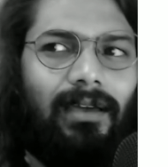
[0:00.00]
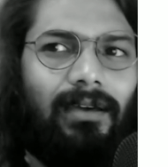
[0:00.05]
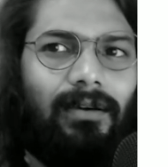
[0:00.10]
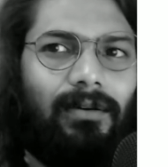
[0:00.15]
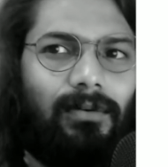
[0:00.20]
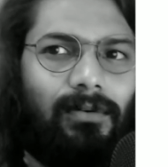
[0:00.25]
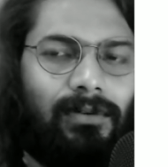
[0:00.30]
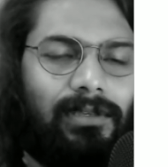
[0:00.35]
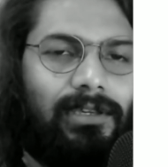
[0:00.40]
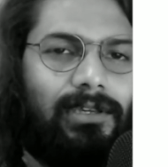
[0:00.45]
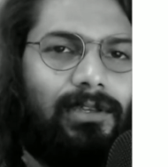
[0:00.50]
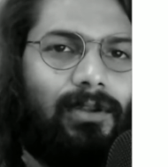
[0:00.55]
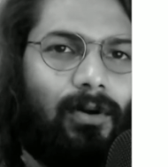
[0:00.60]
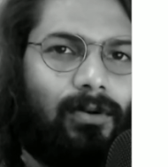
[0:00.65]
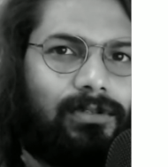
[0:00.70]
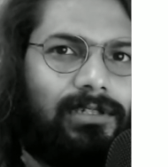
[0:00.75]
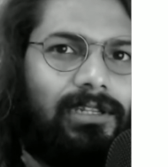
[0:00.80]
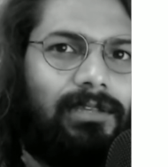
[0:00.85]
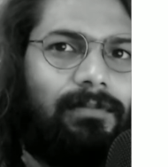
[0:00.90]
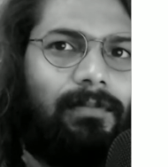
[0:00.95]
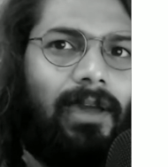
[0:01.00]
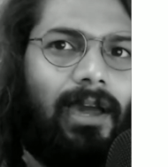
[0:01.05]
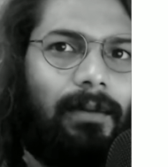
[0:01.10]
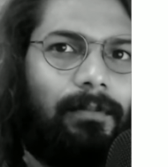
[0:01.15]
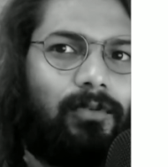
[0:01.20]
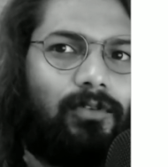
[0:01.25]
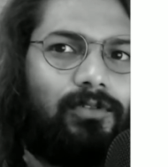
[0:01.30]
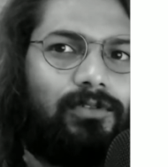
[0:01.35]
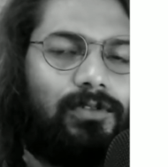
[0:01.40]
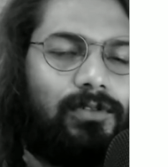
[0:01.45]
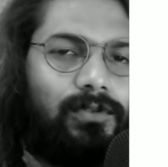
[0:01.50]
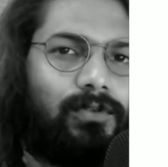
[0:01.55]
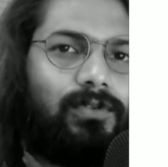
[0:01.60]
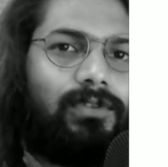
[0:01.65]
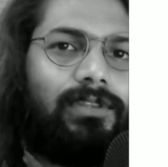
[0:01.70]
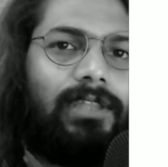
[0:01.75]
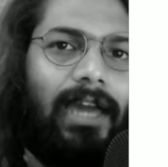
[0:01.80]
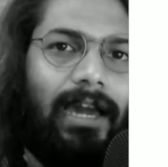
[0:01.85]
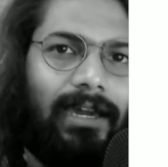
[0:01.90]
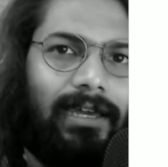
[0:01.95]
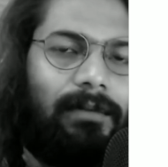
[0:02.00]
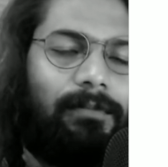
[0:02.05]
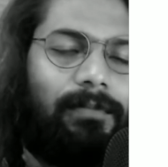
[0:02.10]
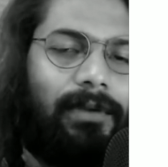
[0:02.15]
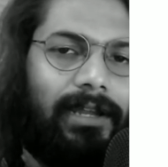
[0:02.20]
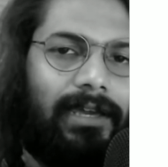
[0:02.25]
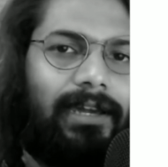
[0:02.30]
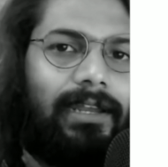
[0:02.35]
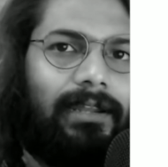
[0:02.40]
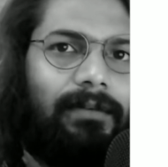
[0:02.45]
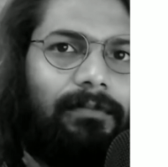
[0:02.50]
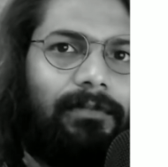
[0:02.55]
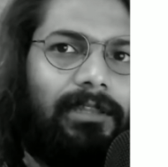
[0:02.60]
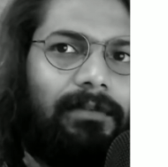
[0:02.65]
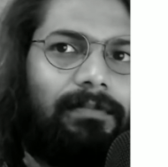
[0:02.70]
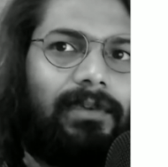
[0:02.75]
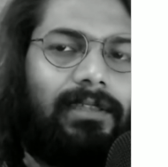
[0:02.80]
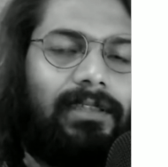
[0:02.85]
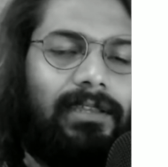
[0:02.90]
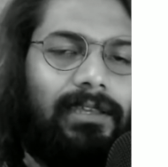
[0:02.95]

उनकी रोशनी में आपको चीज़ों को त्यागना पड़ेगा ना मतलब कि